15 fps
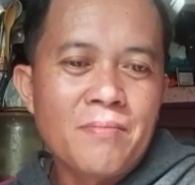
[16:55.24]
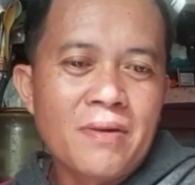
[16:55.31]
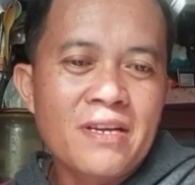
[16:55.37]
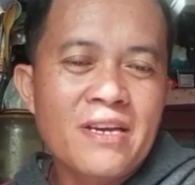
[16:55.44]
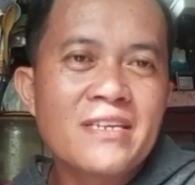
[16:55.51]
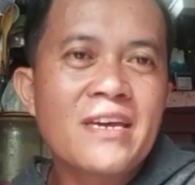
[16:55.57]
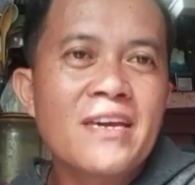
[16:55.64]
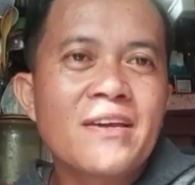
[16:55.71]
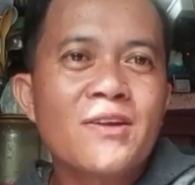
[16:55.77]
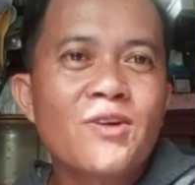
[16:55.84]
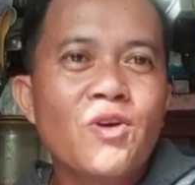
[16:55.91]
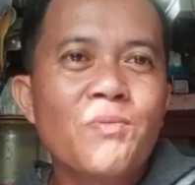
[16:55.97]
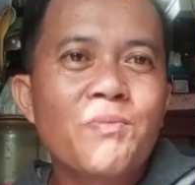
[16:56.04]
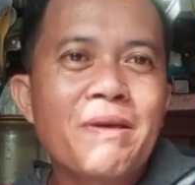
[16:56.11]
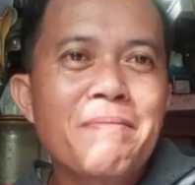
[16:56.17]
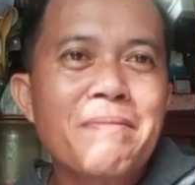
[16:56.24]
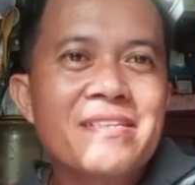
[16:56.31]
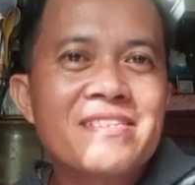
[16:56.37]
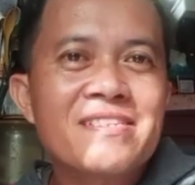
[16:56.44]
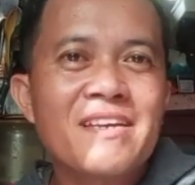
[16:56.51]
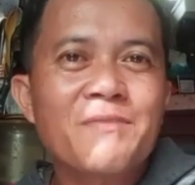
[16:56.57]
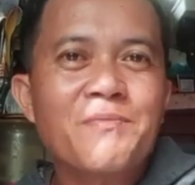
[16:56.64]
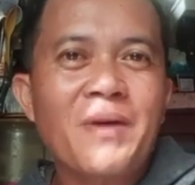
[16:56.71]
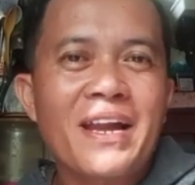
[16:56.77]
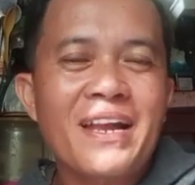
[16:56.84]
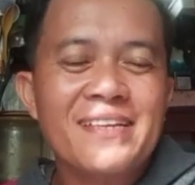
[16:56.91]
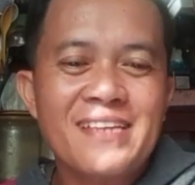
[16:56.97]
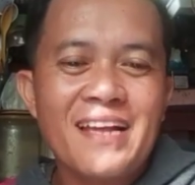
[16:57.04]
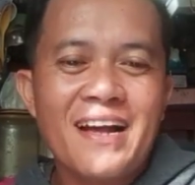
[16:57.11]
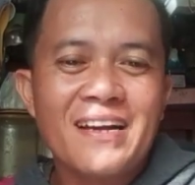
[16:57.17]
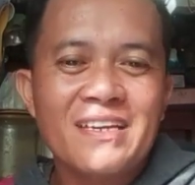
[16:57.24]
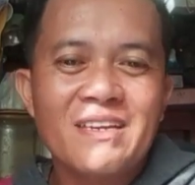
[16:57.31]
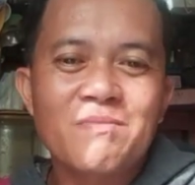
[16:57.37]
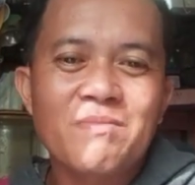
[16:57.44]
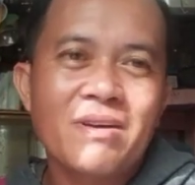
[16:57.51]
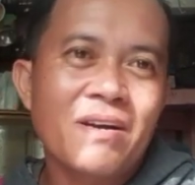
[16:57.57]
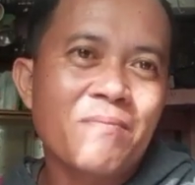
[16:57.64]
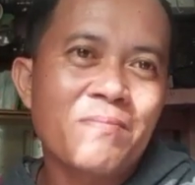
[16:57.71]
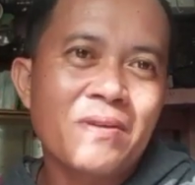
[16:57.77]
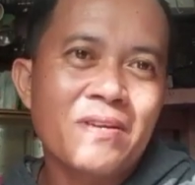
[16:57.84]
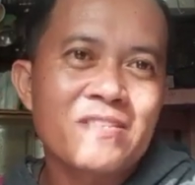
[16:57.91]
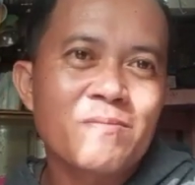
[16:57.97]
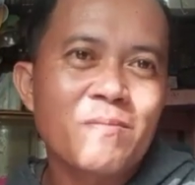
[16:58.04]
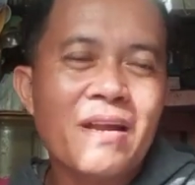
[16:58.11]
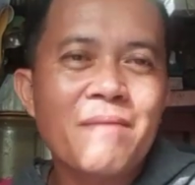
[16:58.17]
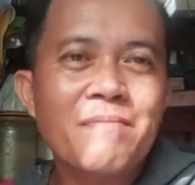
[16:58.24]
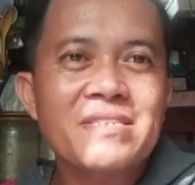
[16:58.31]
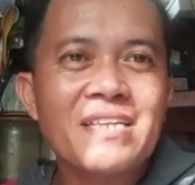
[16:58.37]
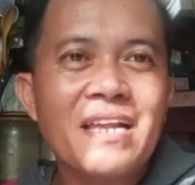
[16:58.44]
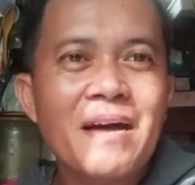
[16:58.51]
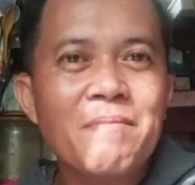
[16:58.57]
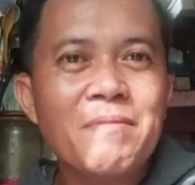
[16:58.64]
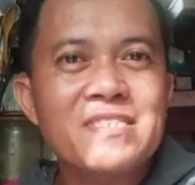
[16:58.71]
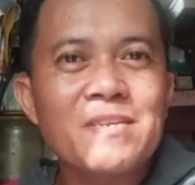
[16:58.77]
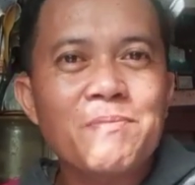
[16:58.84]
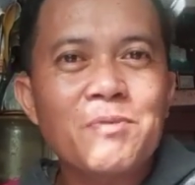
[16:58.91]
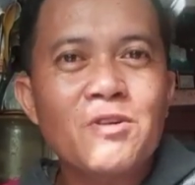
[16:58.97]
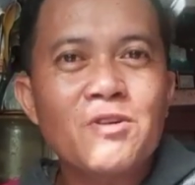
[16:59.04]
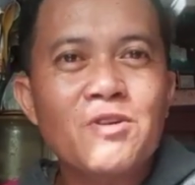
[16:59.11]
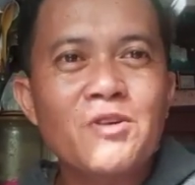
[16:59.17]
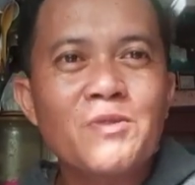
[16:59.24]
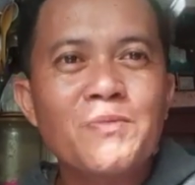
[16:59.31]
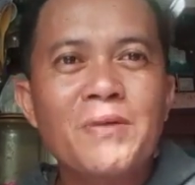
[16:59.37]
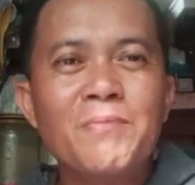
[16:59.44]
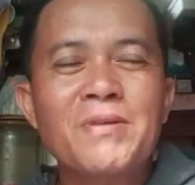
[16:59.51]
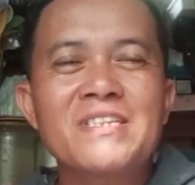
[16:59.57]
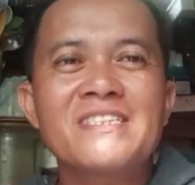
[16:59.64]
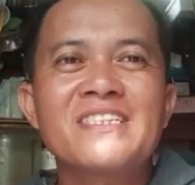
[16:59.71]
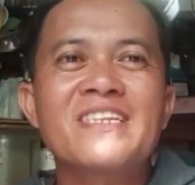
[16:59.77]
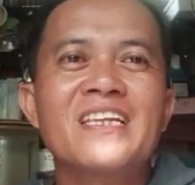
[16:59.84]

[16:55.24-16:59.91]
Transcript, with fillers: magiging compliments yan para sa akin mga friends. Maraming salamat sa panonood mga friends.